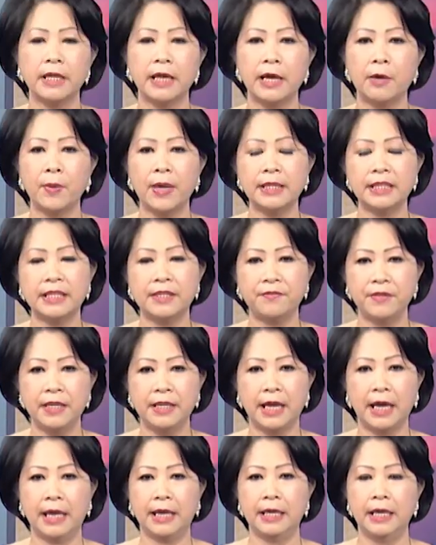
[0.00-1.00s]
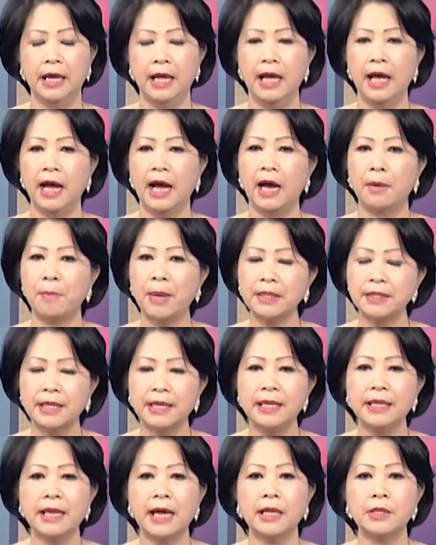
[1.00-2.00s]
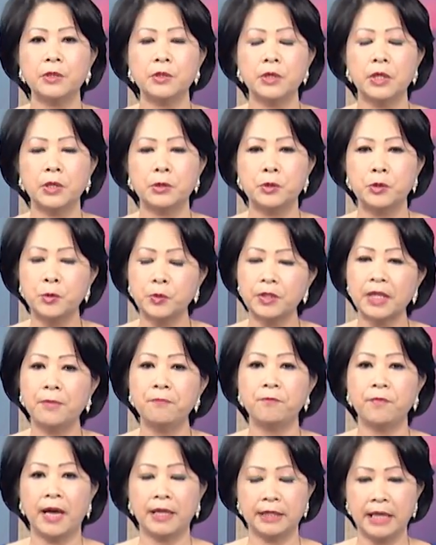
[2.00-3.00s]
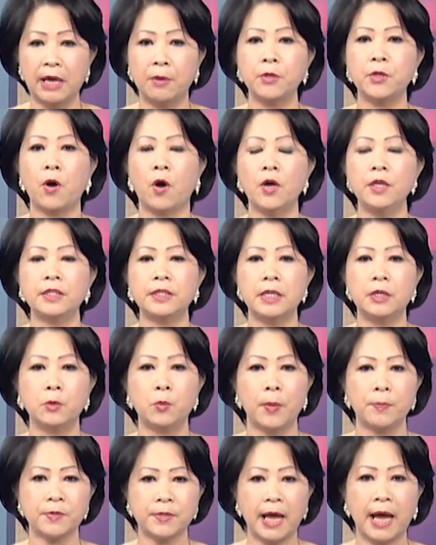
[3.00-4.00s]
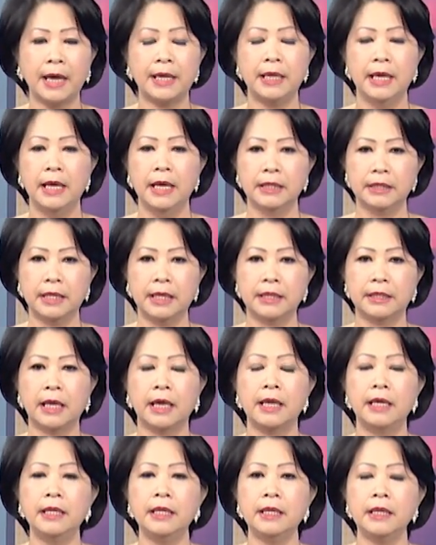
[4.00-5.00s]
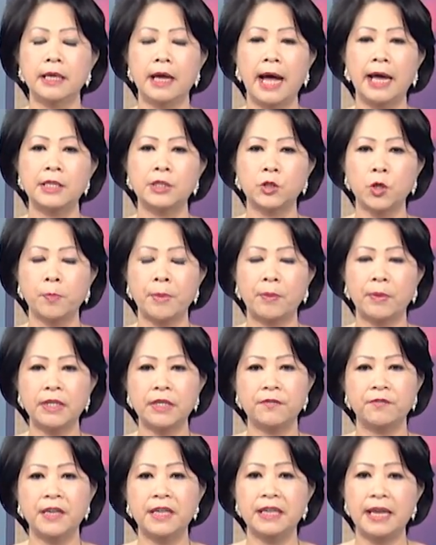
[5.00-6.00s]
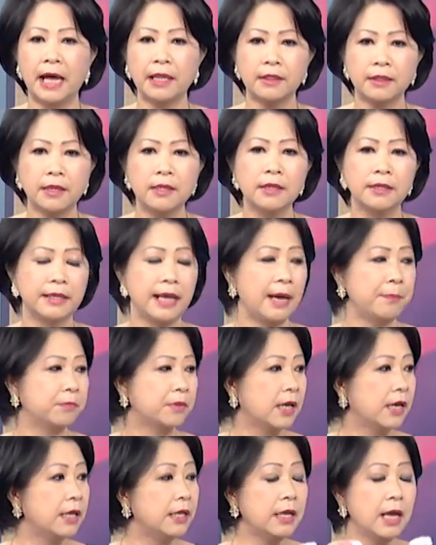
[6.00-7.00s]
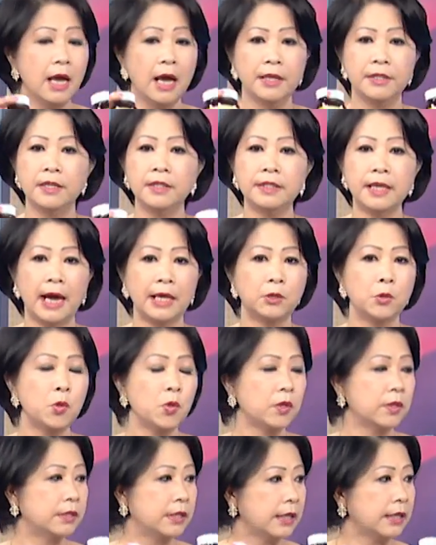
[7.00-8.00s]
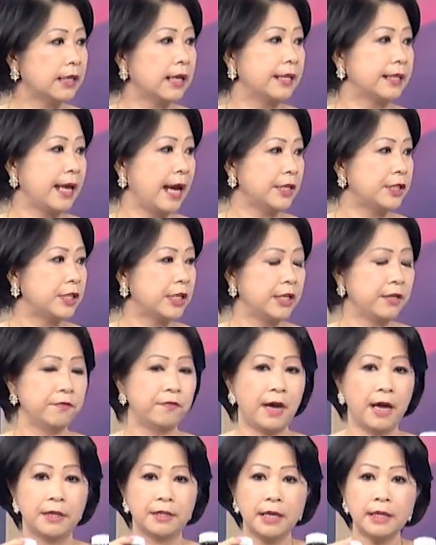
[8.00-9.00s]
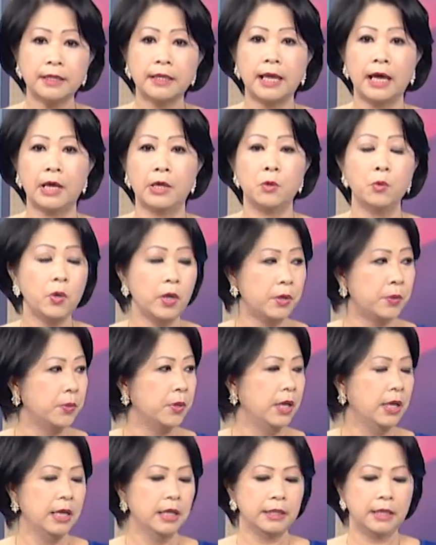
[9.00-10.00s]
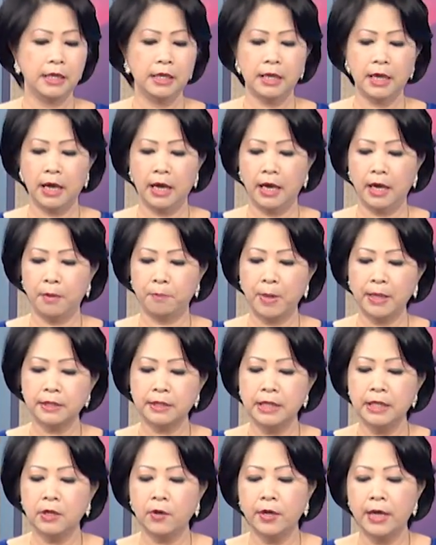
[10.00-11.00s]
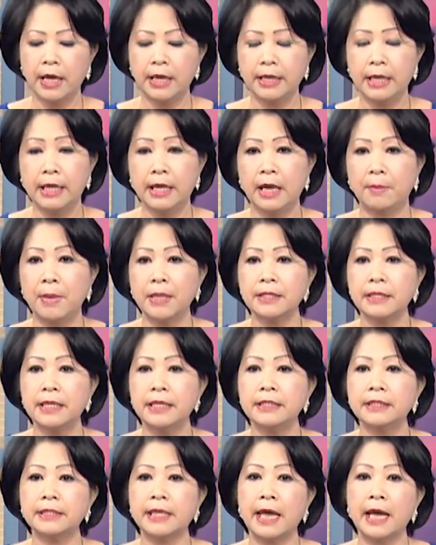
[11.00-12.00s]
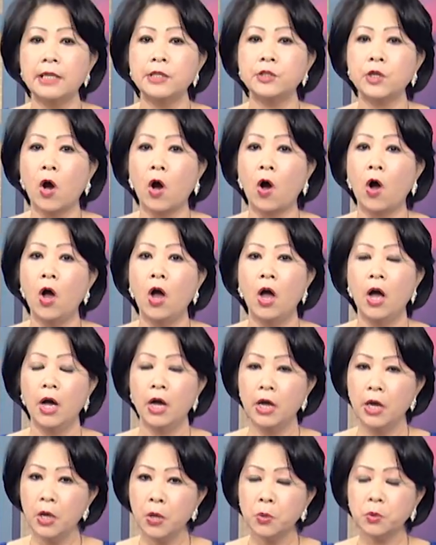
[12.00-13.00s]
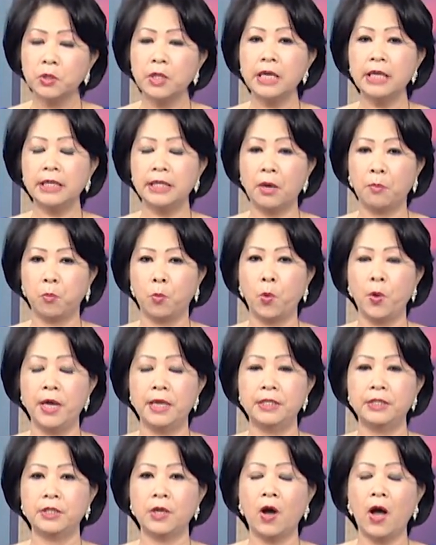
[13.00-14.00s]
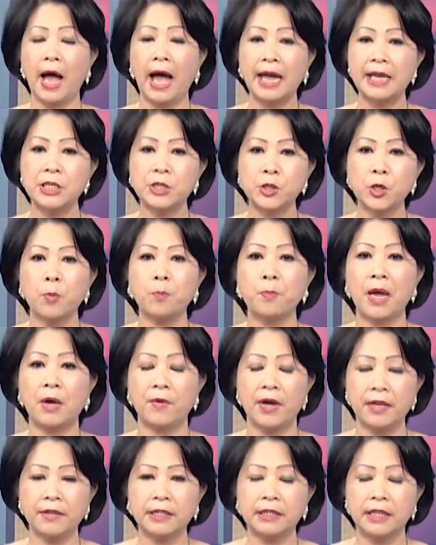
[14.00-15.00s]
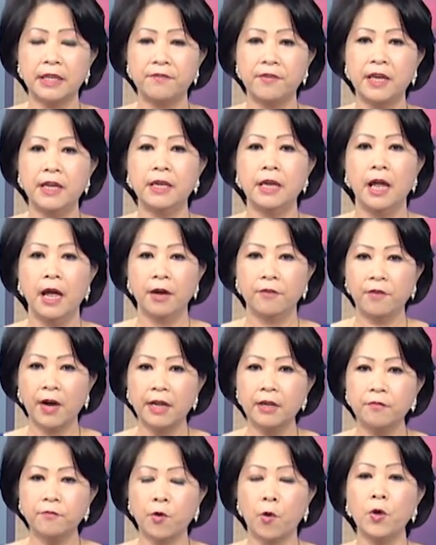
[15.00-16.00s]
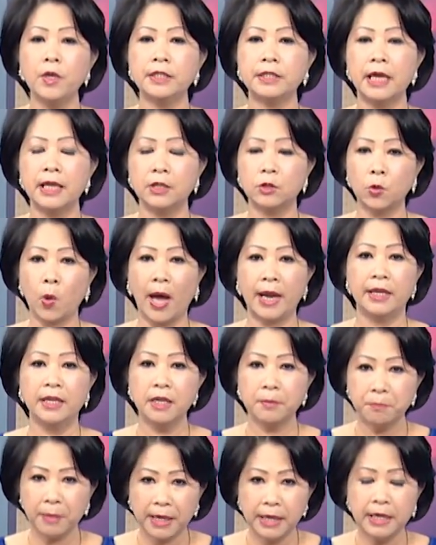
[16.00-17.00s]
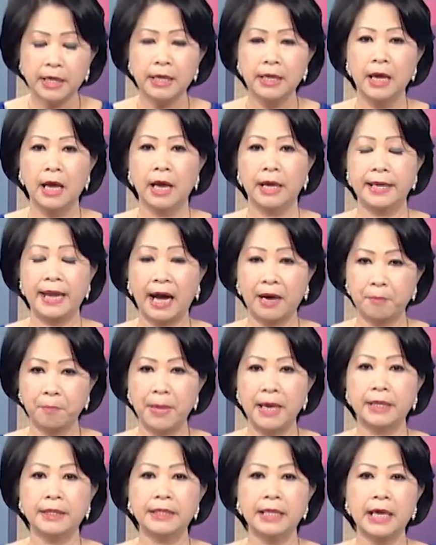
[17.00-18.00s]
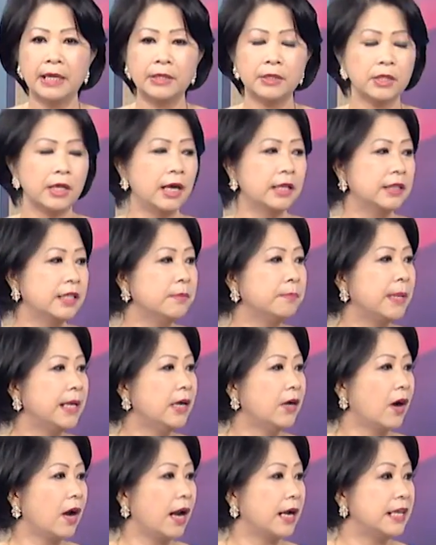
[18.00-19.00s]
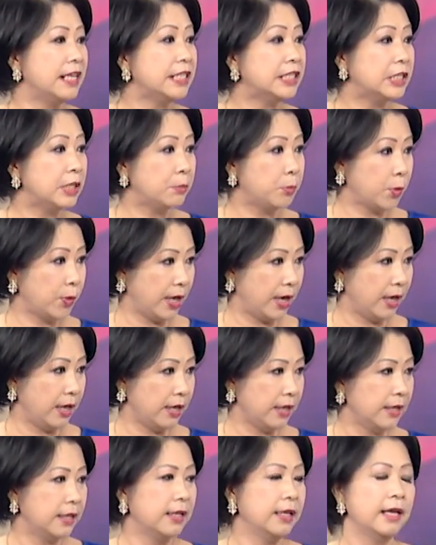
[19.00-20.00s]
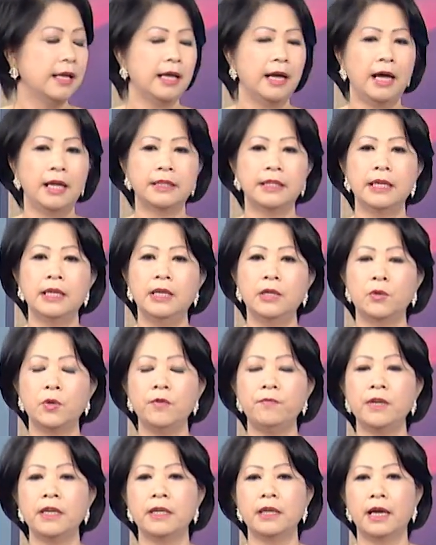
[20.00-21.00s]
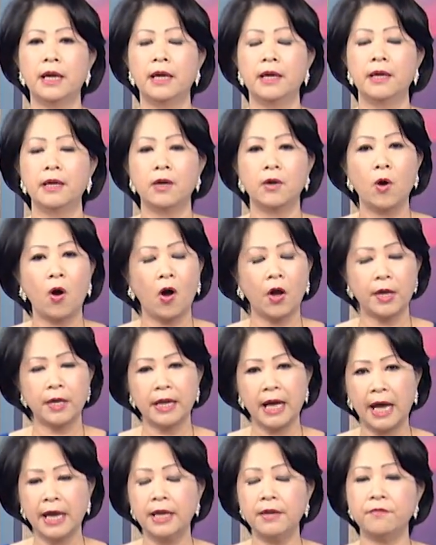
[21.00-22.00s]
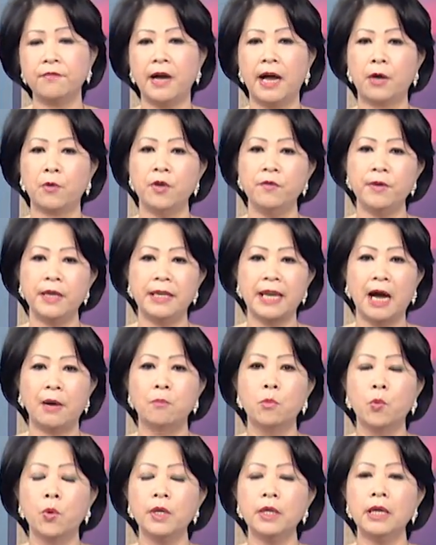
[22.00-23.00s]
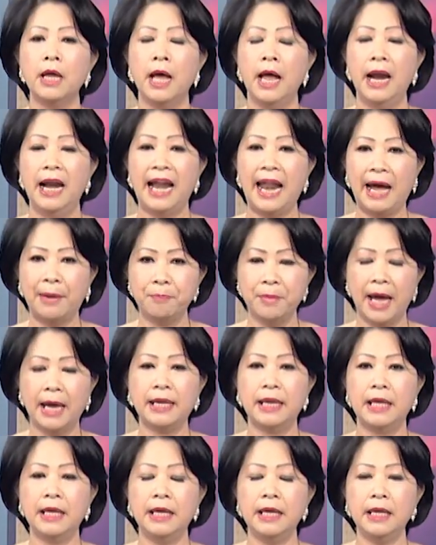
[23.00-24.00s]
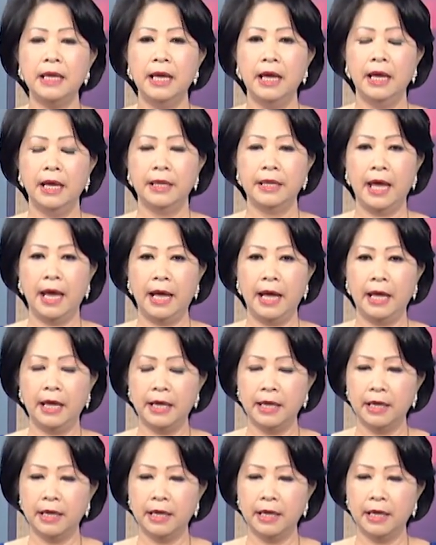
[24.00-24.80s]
LS TV này à, bác sĩ đã chú tâm và theo dõi trên website thì thấy iShop LS TV đã từng đem tới những chai thuốc rất là giá trị và rất là hữu hiệu thì à, à, bác sĩ có đề nghị là bác sĩ sẽ cho ưu tiên độc quyền cho iShop LS TV phân phối trên toàn nước Mỹ đặc biệt nha tiếng Mỹ gọi là distributor đó vâng. à, thì quý vị gọi ngay và quý vị nào muốn làm đại lý để